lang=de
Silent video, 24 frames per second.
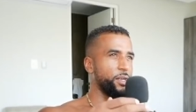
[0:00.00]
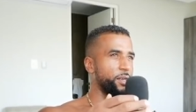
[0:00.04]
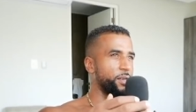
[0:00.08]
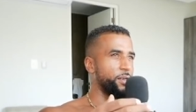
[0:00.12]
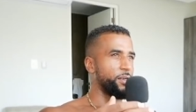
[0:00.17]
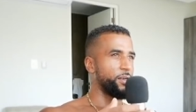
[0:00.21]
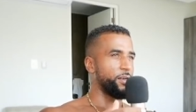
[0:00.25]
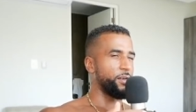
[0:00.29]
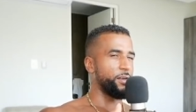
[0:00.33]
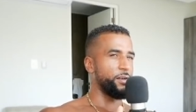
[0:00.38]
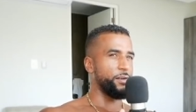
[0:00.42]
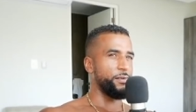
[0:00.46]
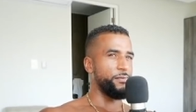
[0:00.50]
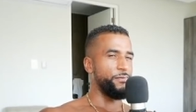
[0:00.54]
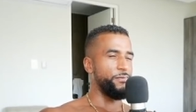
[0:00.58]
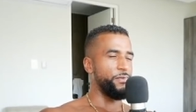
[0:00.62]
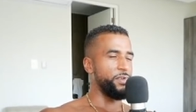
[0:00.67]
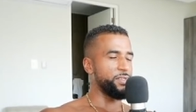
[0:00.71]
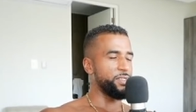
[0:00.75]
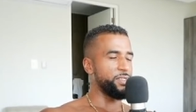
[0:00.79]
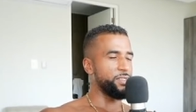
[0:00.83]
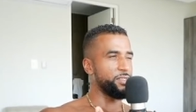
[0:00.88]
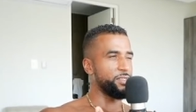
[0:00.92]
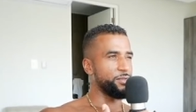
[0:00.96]
Äh,
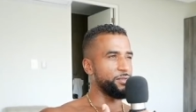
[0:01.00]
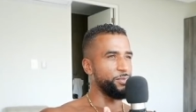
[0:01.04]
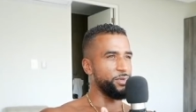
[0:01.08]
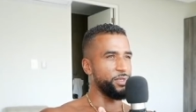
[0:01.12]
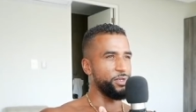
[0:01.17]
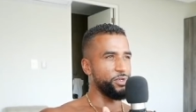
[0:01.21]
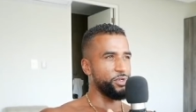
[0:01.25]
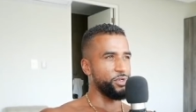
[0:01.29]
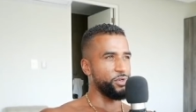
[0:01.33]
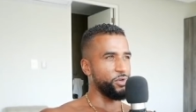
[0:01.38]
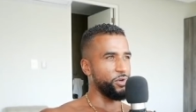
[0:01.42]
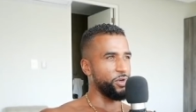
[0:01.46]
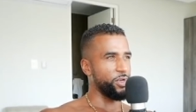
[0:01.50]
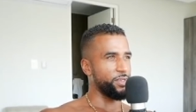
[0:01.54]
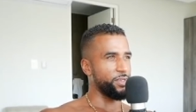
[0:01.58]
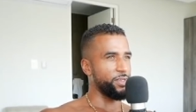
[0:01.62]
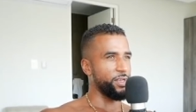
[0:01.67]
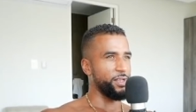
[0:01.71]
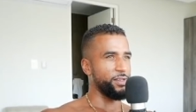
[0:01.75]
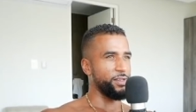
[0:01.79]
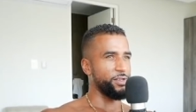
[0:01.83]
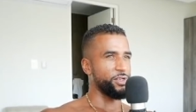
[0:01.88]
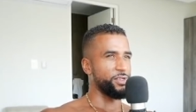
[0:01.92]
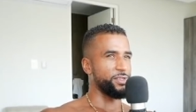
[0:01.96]
wie sieht es mit den
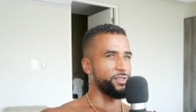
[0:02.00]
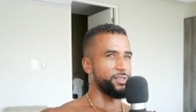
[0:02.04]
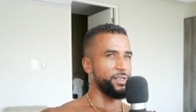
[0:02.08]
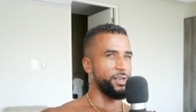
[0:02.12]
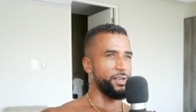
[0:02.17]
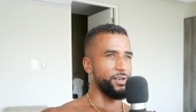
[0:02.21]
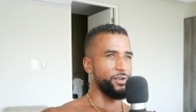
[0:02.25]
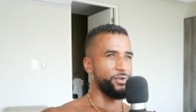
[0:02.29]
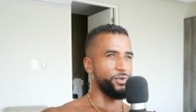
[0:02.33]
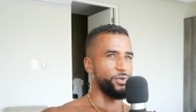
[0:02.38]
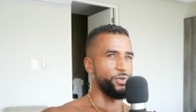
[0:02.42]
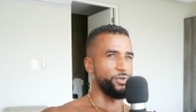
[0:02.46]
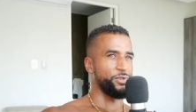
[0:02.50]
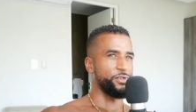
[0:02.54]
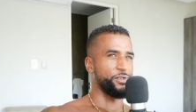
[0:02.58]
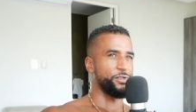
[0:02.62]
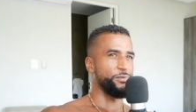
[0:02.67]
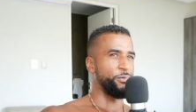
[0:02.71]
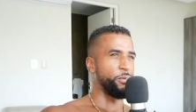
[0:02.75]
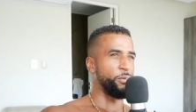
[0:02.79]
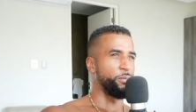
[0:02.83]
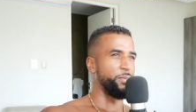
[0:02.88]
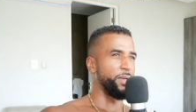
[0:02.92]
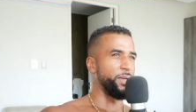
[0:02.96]
steuertechnischen Sachen
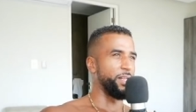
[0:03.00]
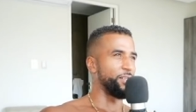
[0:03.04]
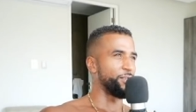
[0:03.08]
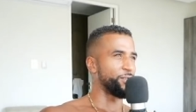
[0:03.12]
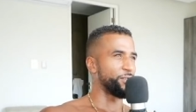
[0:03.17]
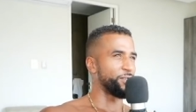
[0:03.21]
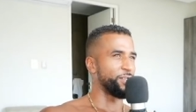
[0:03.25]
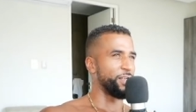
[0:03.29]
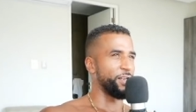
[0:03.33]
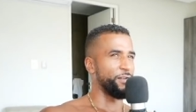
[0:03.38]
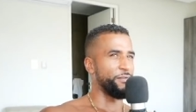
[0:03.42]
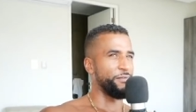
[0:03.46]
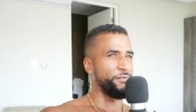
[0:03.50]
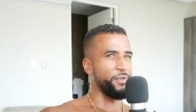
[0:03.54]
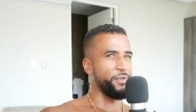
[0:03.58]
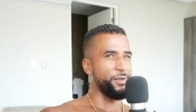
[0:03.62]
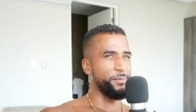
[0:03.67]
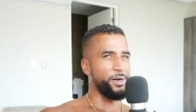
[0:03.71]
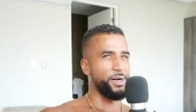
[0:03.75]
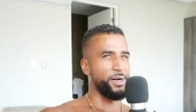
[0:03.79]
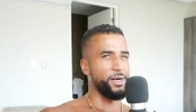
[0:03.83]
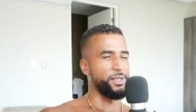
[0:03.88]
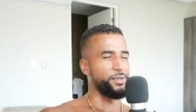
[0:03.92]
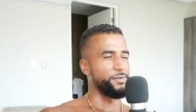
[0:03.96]
aus? Wo meldest du deine
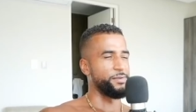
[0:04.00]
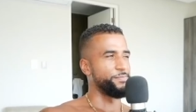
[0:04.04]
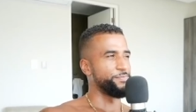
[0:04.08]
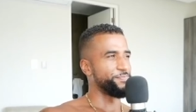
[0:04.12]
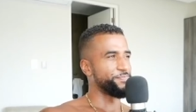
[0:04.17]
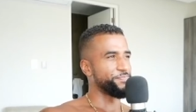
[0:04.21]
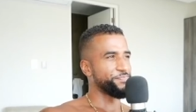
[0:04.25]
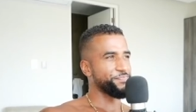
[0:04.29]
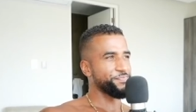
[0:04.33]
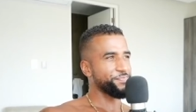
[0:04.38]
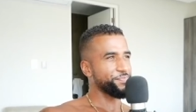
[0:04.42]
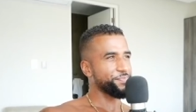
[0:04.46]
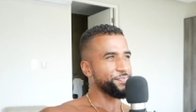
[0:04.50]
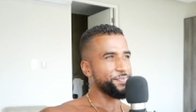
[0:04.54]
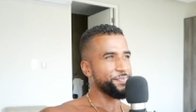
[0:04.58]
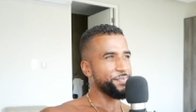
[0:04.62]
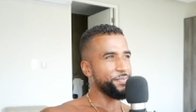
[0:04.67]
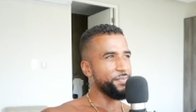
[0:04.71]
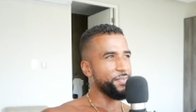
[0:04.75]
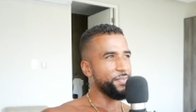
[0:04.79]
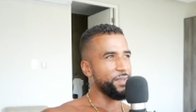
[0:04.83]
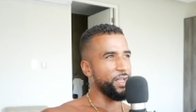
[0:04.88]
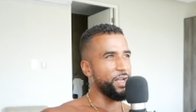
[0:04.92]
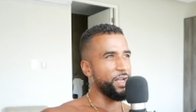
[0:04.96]
Firma an?
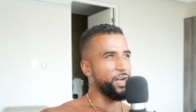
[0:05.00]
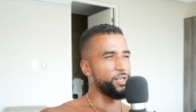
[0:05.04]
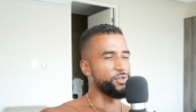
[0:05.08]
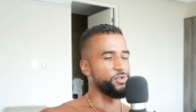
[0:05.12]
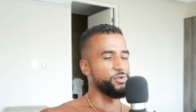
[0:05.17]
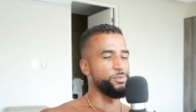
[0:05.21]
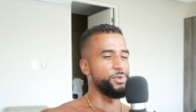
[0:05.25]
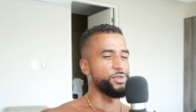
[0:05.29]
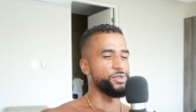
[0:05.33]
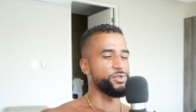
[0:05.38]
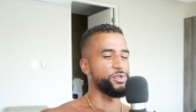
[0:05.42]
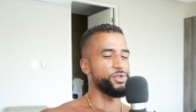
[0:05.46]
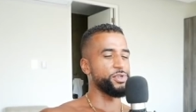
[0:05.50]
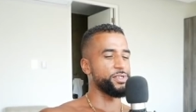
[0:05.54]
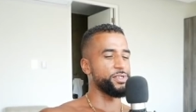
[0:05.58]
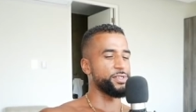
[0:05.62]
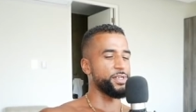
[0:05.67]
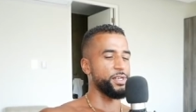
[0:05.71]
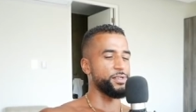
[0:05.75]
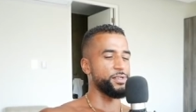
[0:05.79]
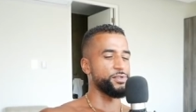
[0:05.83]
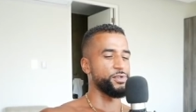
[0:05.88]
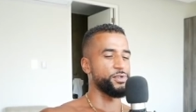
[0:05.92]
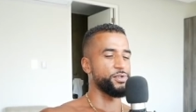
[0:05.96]
Also über solche
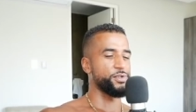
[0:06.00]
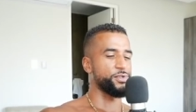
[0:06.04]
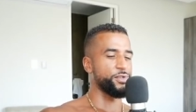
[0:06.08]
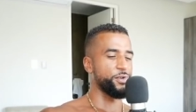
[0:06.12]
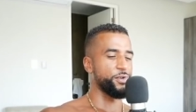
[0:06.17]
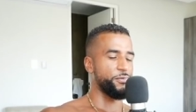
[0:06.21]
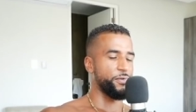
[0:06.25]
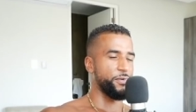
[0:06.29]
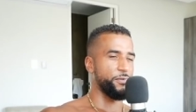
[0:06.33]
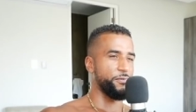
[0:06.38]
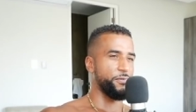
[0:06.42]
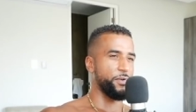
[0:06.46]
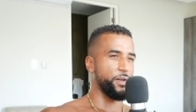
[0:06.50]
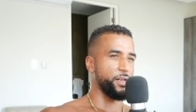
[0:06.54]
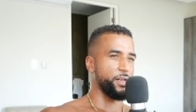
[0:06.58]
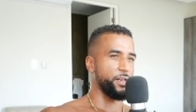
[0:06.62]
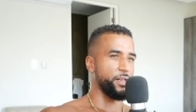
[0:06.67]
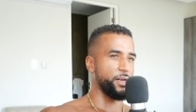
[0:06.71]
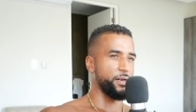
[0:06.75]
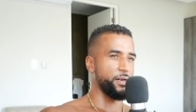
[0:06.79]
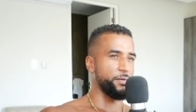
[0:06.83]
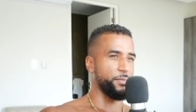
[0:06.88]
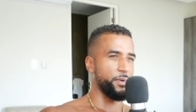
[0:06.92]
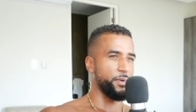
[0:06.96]
Sachen solltest du dir auf jeden Fall
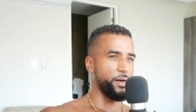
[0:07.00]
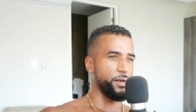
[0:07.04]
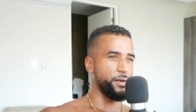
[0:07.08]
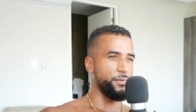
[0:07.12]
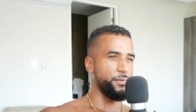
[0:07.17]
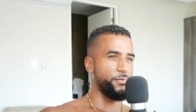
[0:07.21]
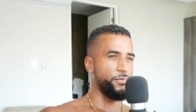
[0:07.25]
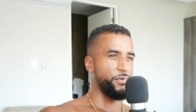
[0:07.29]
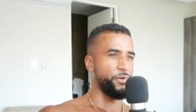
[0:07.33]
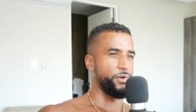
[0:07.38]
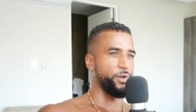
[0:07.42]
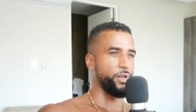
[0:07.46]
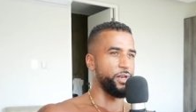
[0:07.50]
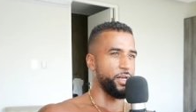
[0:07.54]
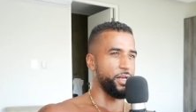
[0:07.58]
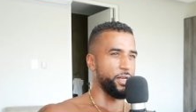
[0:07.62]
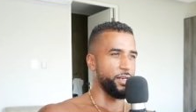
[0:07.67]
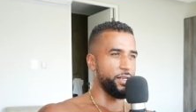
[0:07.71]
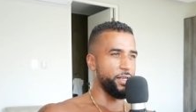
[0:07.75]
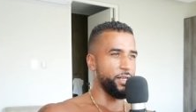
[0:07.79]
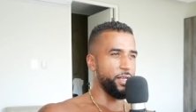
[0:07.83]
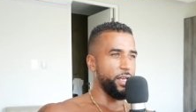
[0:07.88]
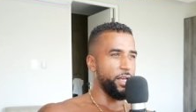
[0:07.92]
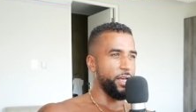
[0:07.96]
Gedanken machen im
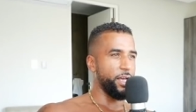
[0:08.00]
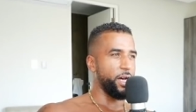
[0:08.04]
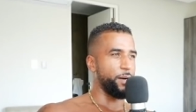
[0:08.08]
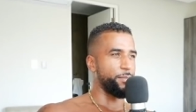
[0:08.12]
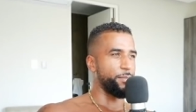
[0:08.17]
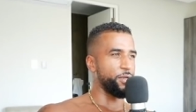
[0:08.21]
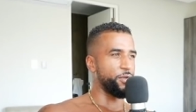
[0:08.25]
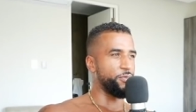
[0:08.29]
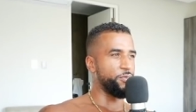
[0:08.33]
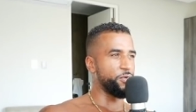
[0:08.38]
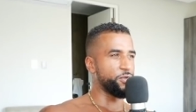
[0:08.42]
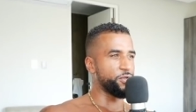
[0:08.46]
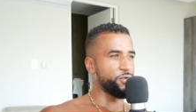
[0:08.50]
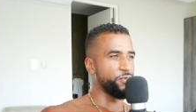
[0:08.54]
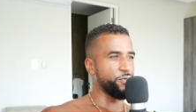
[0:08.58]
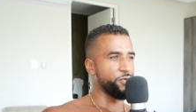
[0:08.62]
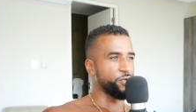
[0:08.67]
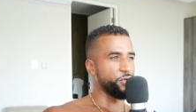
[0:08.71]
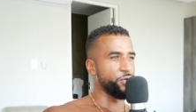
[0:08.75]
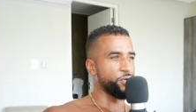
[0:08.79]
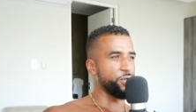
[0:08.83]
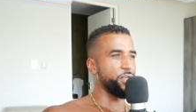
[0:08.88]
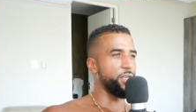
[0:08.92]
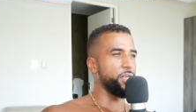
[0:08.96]
Vorhinein. Aber ich würde
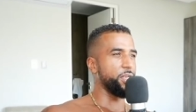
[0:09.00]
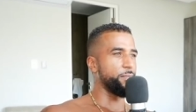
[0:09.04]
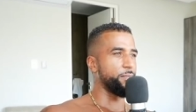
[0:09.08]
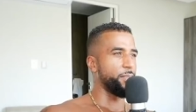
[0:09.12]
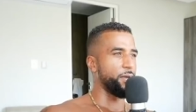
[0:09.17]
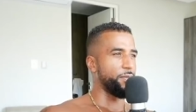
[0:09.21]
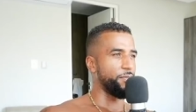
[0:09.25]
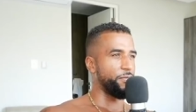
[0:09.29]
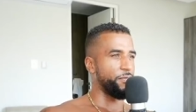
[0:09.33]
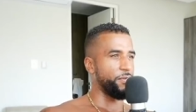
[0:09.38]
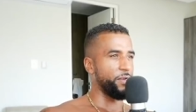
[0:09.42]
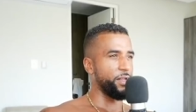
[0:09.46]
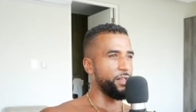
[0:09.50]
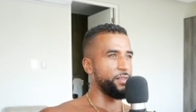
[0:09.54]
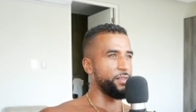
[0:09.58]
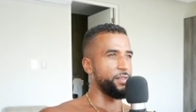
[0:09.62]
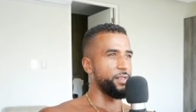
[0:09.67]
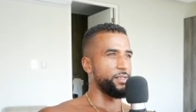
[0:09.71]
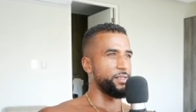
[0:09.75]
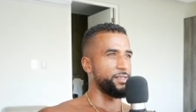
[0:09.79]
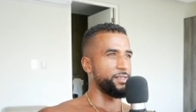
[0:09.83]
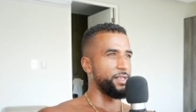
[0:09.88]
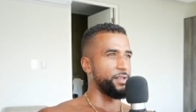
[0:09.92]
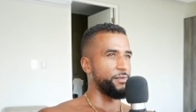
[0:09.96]
sowieso jedem empfehlen,
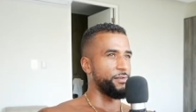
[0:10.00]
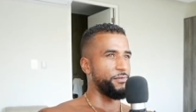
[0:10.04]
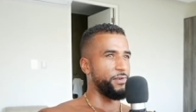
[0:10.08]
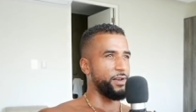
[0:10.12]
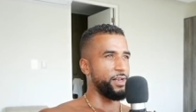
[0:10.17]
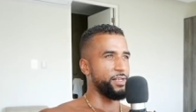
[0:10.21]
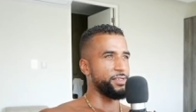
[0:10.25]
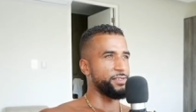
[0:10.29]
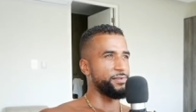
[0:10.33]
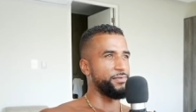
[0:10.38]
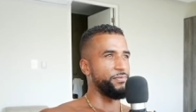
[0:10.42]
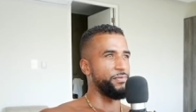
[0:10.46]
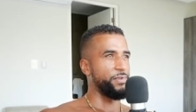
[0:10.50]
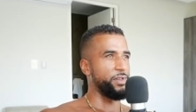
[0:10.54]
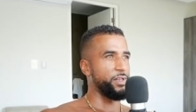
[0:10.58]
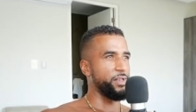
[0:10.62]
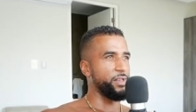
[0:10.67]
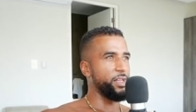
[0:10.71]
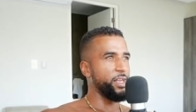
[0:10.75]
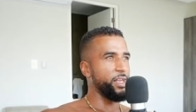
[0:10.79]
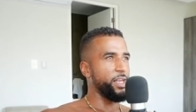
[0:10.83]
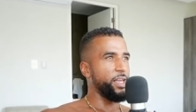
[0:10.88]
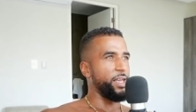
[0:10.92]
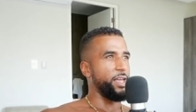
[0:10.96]
der das Land verlassen
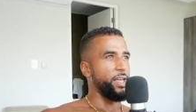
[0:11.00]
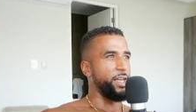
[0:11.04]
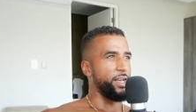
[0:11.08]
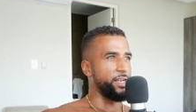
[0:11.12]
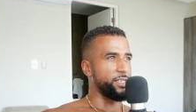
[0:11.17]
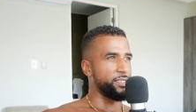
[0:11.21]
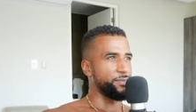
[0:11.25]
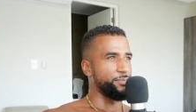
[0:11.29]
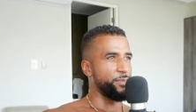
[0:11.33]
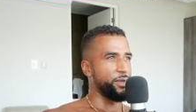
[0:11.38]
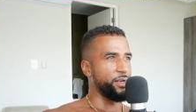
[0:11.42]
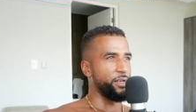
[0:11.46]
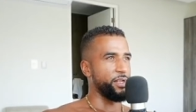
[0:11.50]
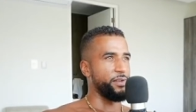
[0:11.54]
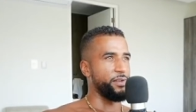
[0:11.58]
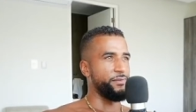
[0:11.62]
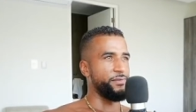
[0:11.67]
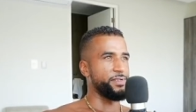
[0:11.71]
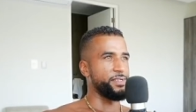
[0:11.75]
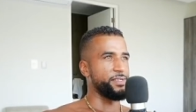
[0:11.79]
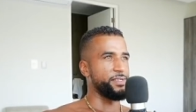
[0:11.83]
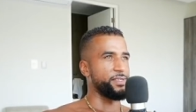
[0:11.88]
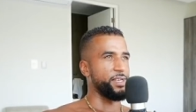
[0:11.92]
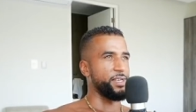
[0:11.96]
will, erstmal eine
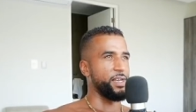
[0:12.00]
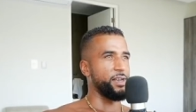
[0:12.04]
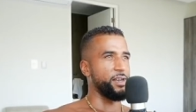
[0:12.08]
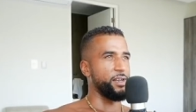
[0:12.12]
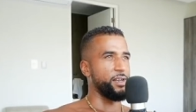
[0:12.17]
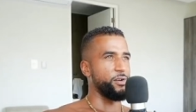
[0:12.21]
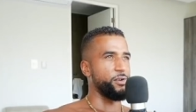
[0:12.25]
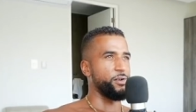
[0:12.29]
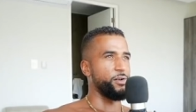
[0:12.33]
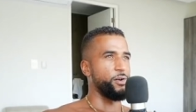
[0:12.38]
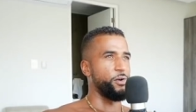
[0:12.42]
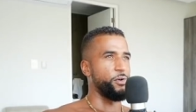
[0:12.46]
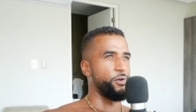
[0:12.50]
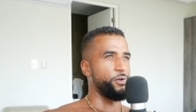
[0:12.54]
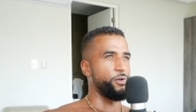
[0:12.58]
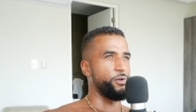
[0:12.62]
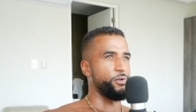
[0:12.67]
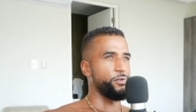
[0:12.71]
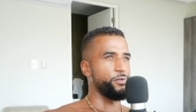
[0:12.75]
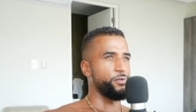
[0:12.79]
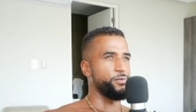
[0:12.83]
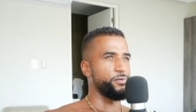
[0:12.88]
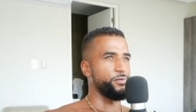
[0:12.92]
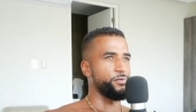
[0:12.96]
gewisse Zeit lang
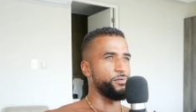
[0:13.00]
auch